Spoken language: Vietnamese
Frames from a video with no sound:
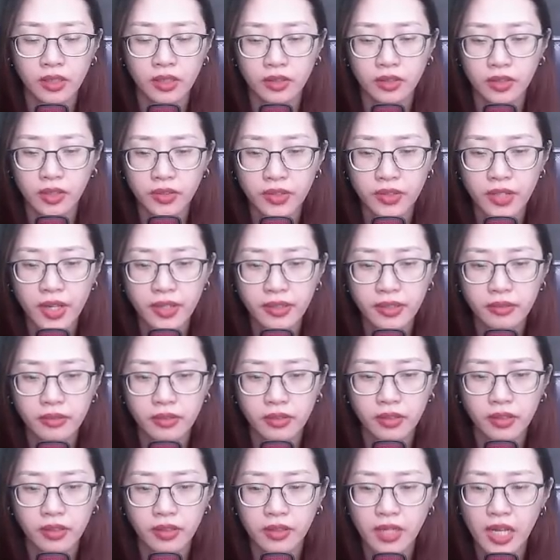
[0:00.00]
Thứ nhất,
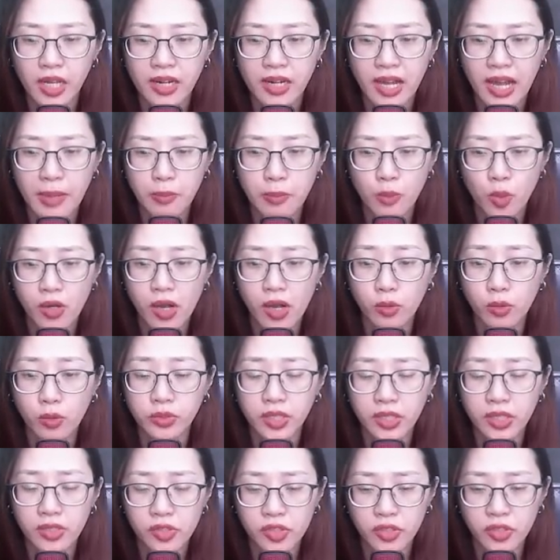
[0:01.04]
đây là một học
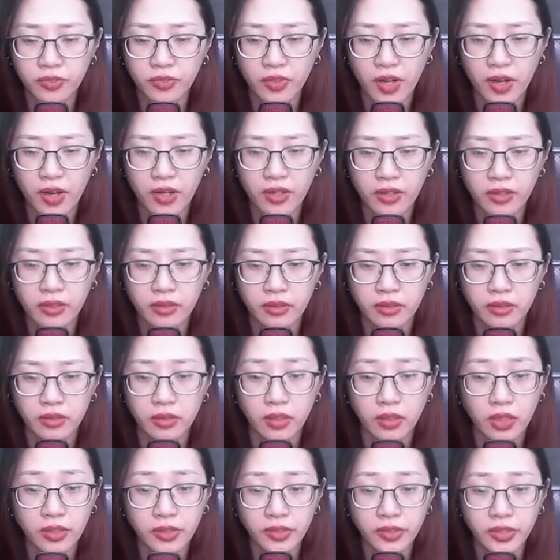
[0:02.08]
sinh trường võ,
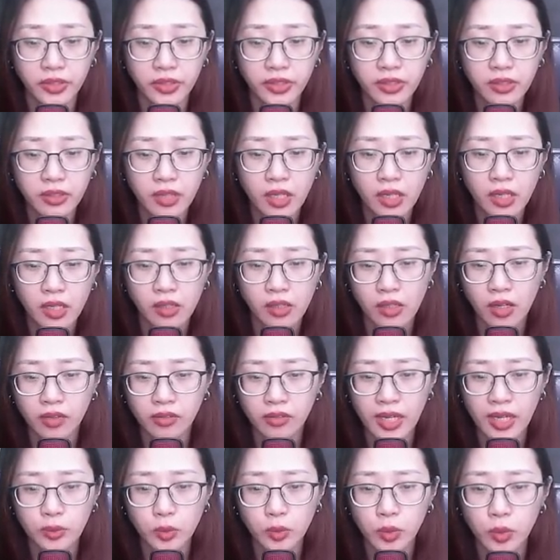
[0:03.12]
hơn nữa còn
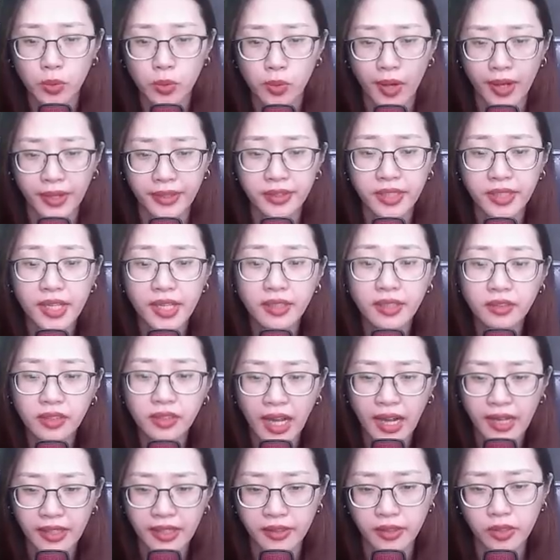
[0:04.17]
là thuộc loại thiên
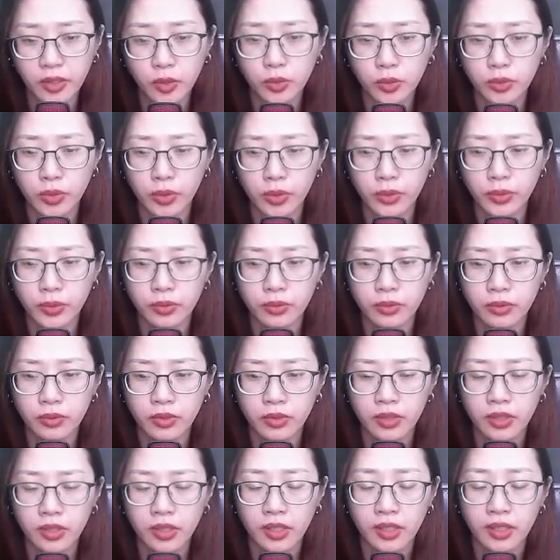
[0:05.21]
tài ưu tú.
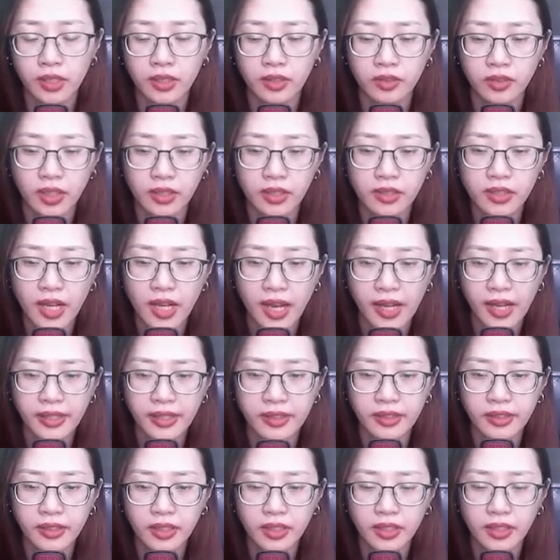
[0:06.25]
Thứ
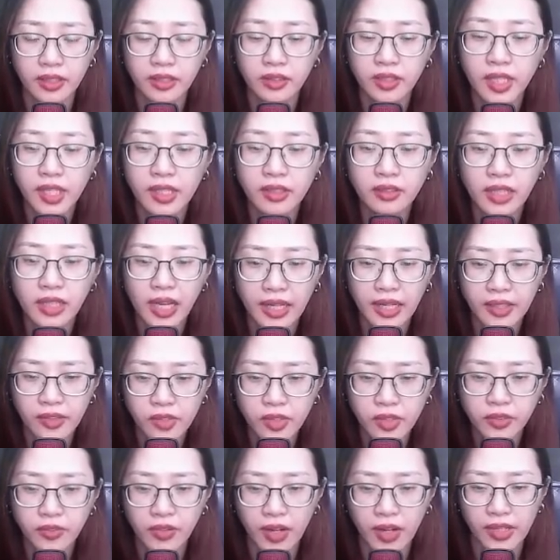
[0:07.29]
hai, thiên tài
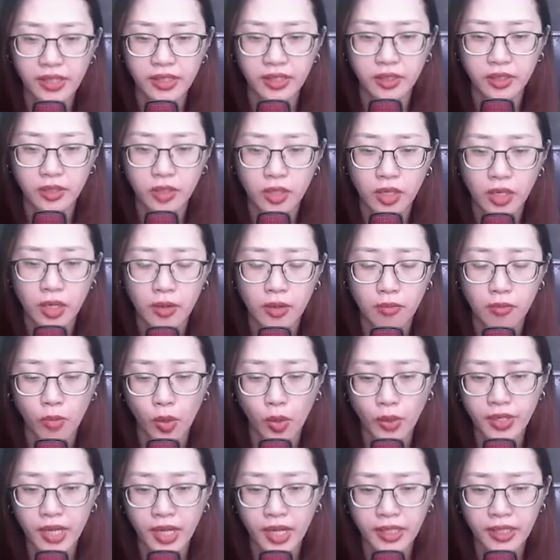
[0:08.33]
như vậy,
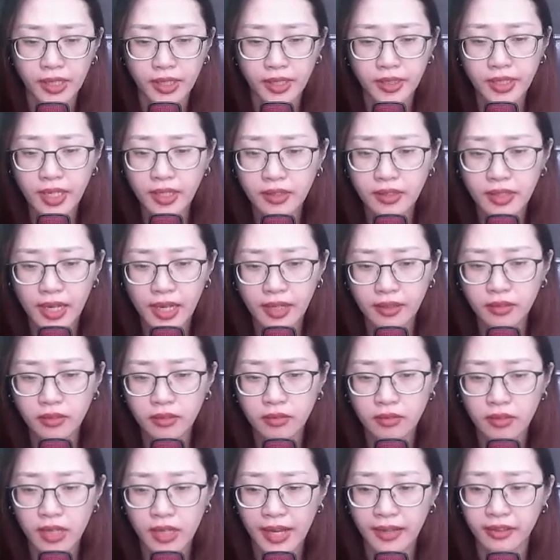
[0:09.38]
mỗi ngày chắc chắn
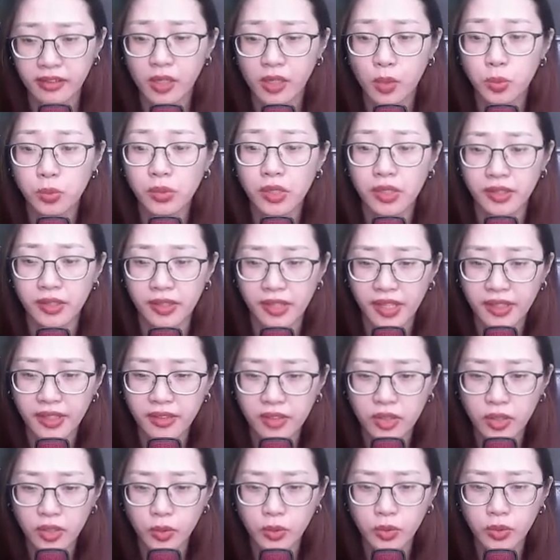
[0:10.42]
là không ngừng nghiên
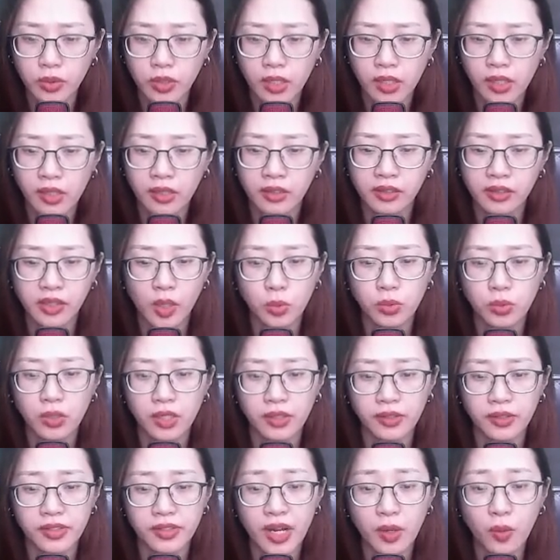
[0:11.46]
cứu, không
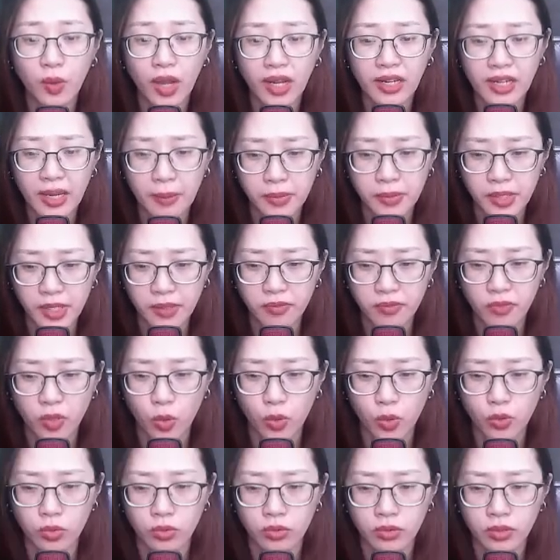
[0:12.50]
ngừng ra ngoài làm nhiệm
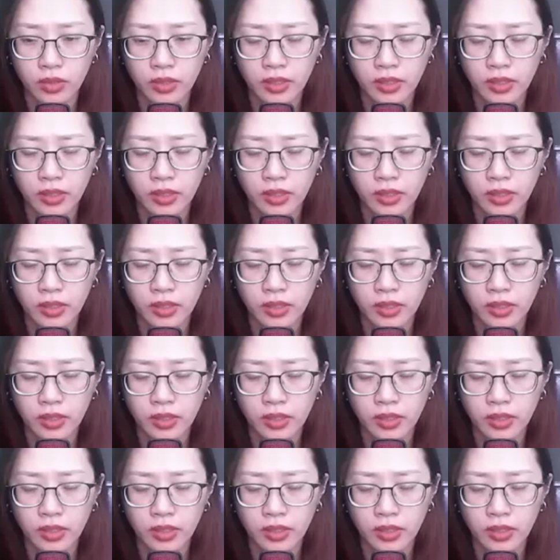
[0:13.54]
vụ.